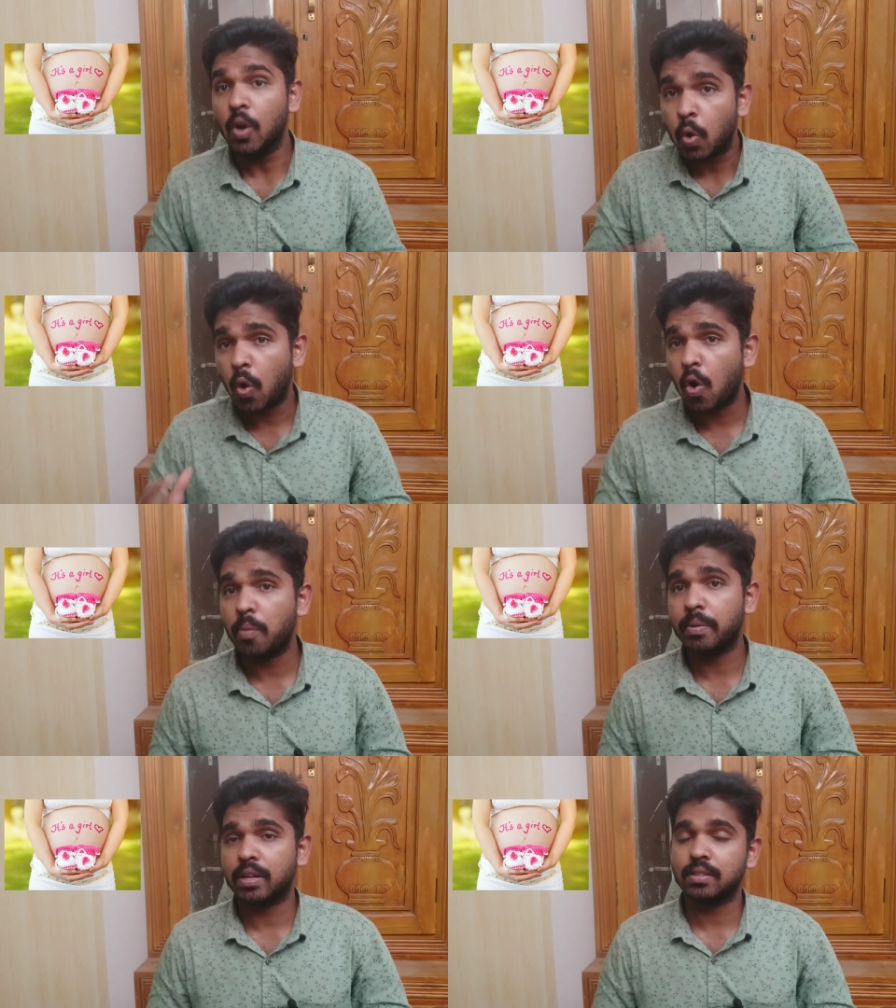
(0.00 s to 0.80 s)

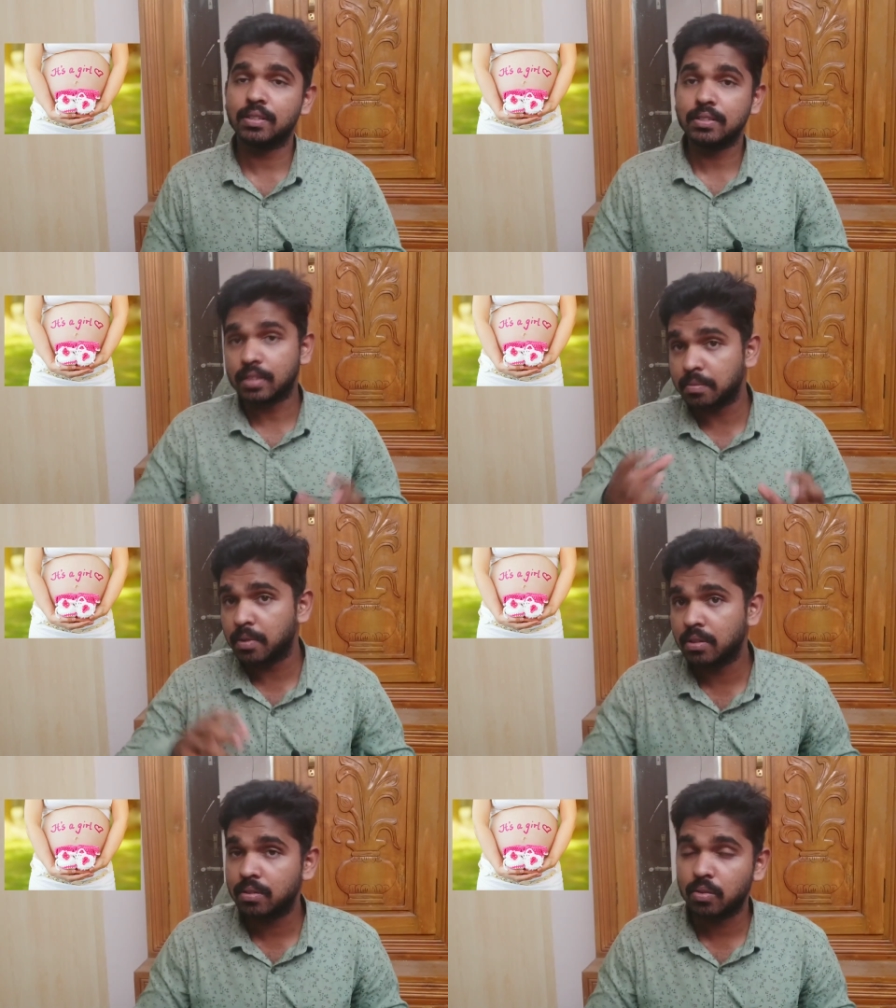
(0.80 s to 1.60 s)
கோவப்படுறது
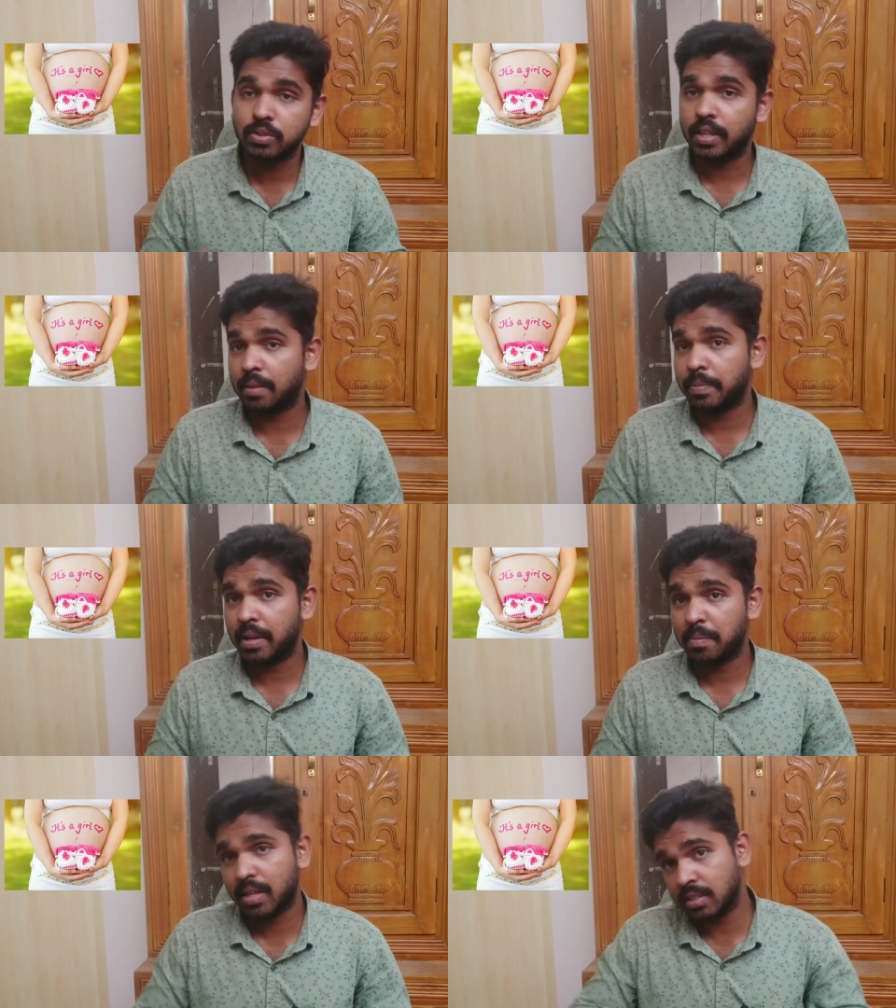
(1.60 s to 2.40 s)
திரும்பவும் கொஞ்சம் ஹாப்பியாக
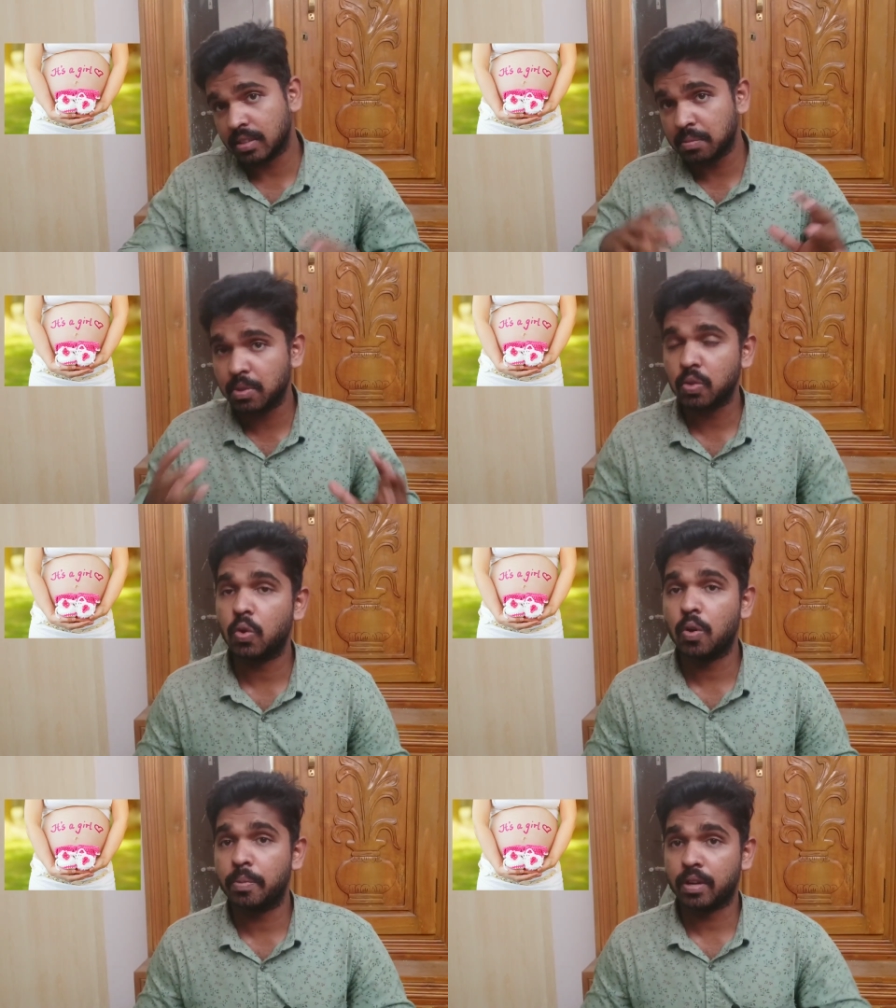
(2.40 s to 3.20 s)
இருப்பாங்க திரும்பவும்
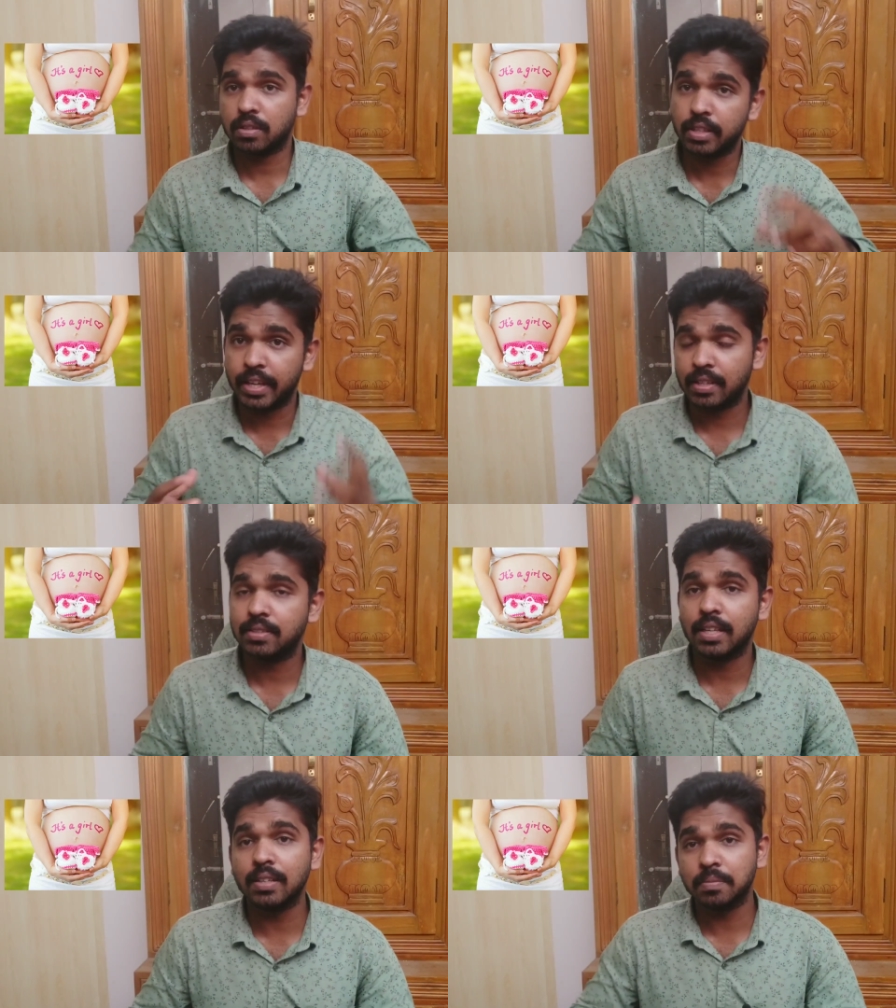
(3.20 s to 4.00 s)
கோவப்படுறது
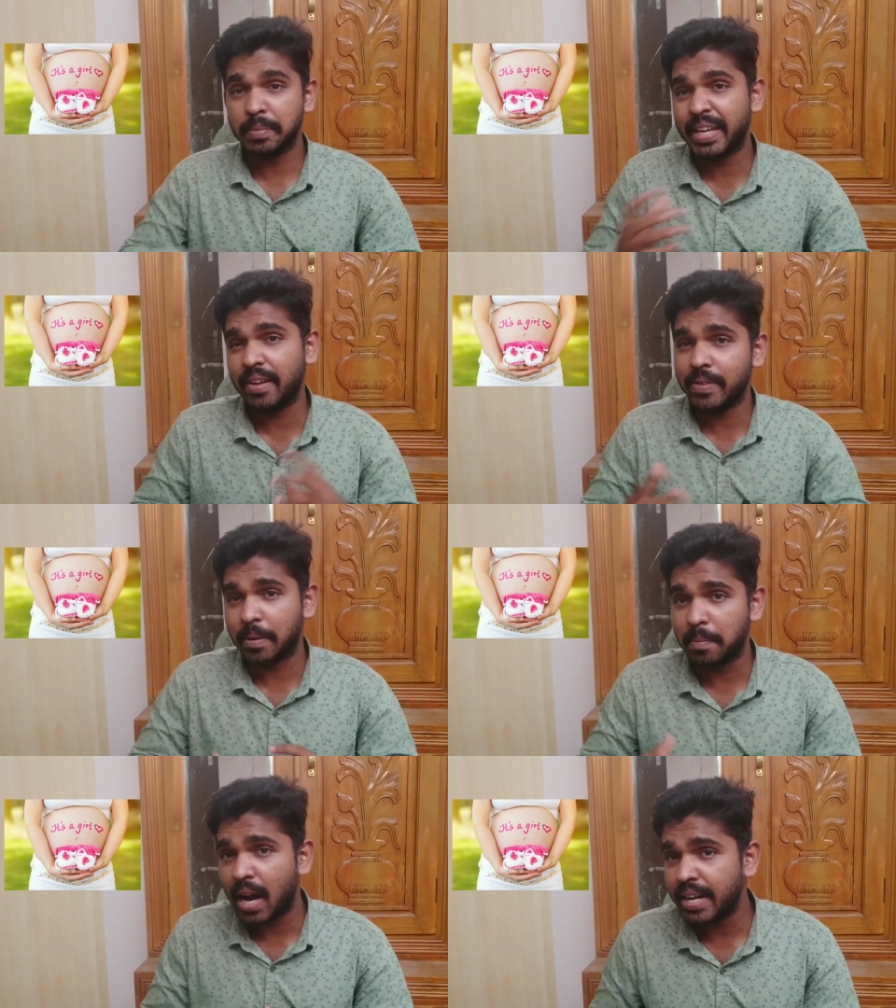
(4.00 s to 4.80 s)
எரிச்சல் பி பிஹேவியர்
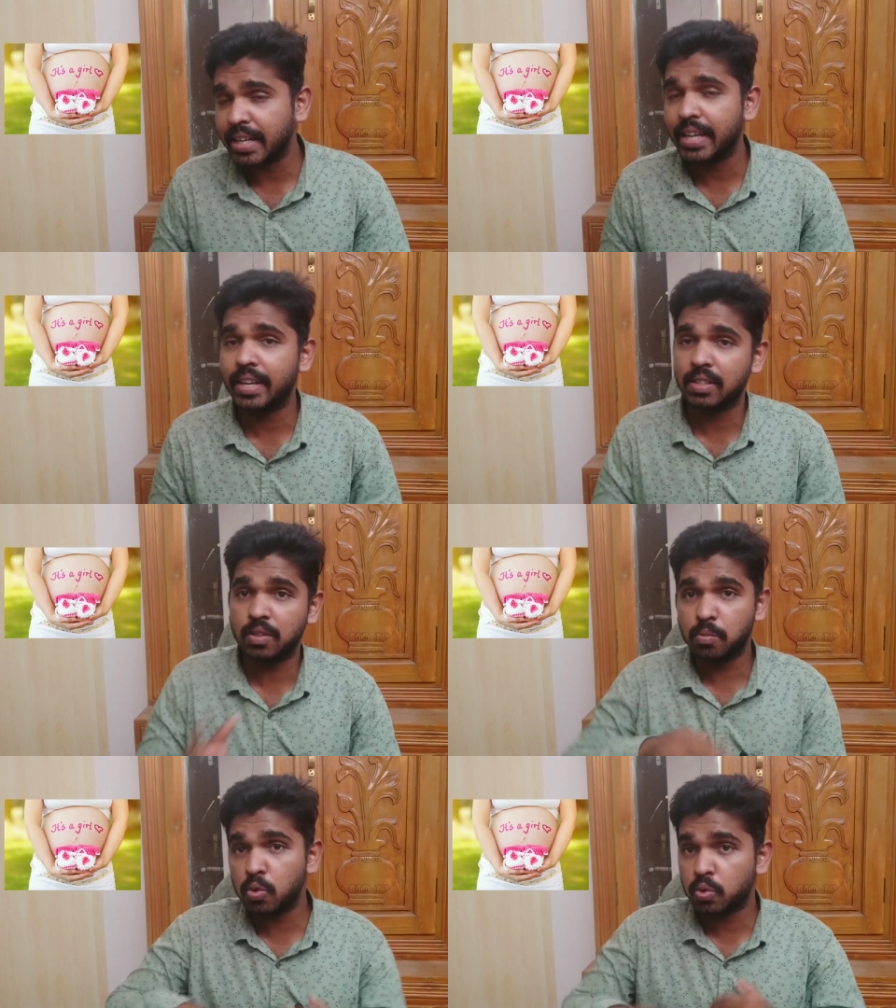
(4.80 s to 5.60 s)
மாறிட்டே இருக்கு இந்த
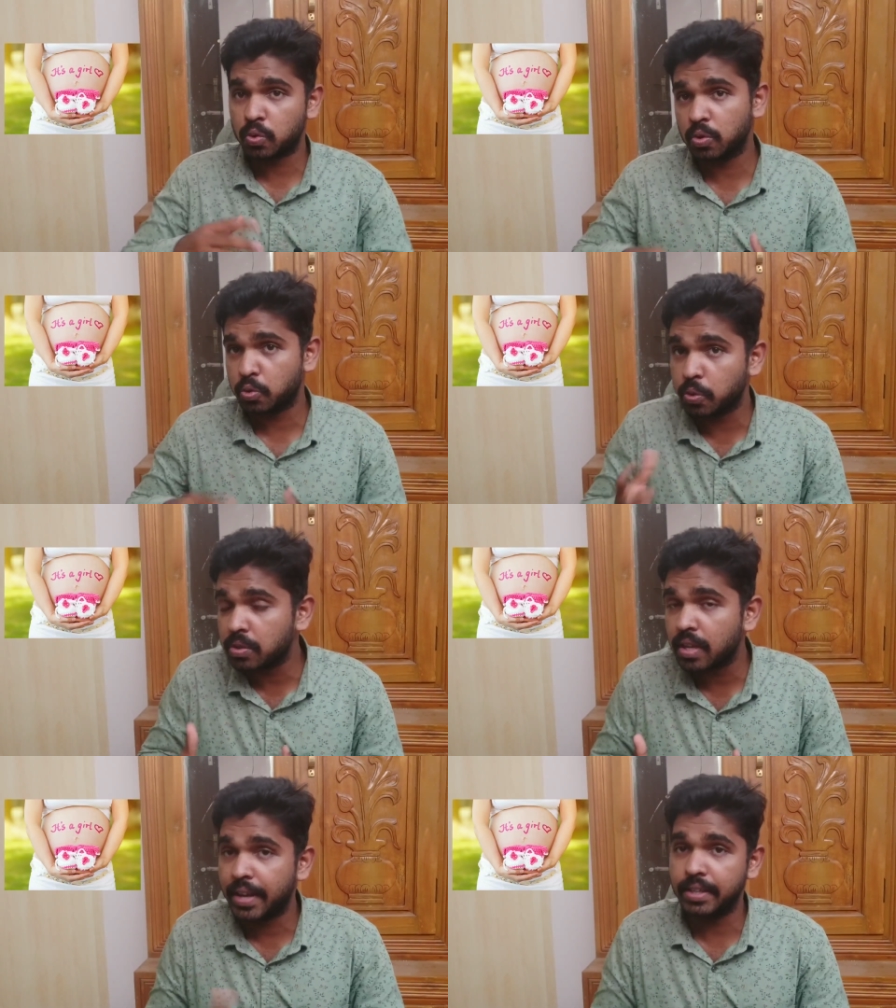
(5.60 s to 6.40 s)
மூட்ஸ் வந்து ஸ்விங்ஸ்
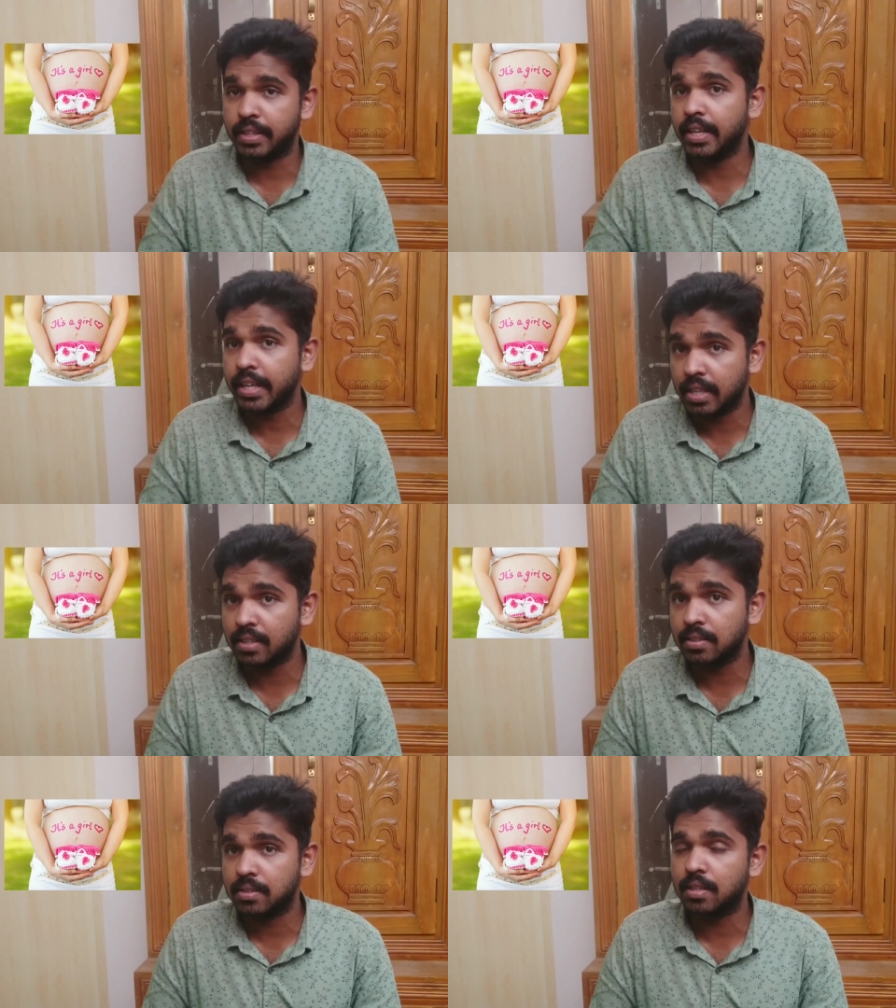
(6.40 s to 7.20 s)
ஆகிட்டே
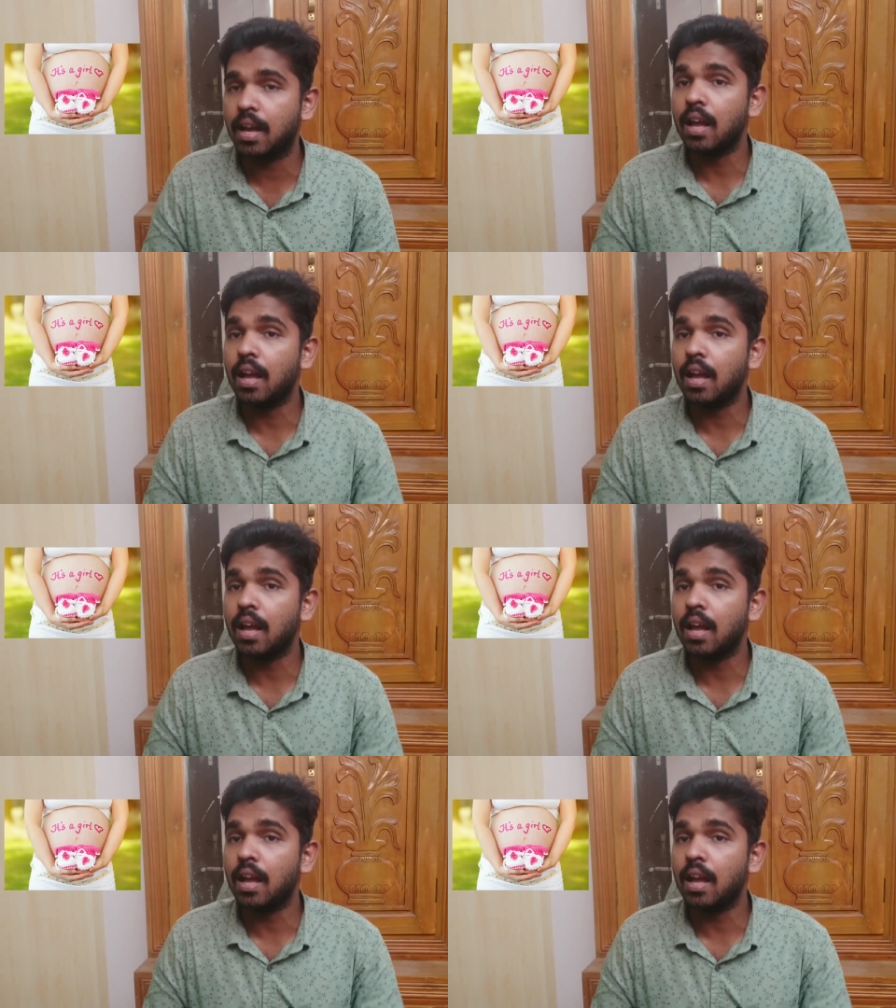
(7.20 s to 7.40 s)
இருந்துச்சுன்னா